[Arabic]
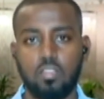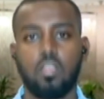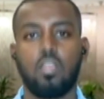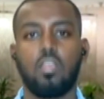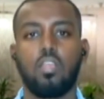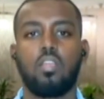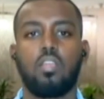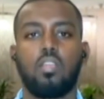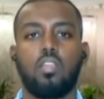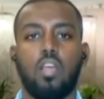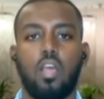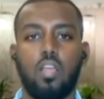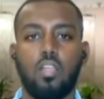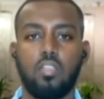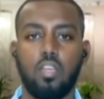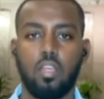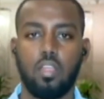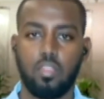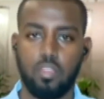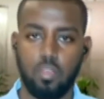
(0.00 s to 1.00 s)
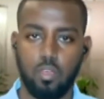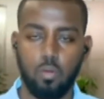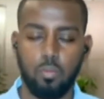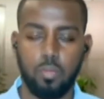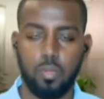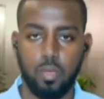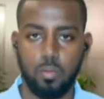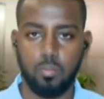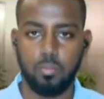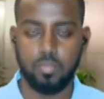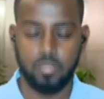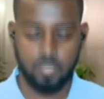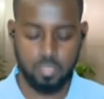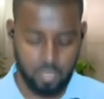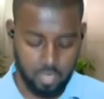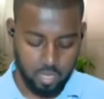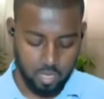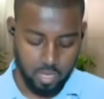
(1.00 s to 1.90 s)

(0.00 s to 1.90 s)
آه، أحداث يوم أمس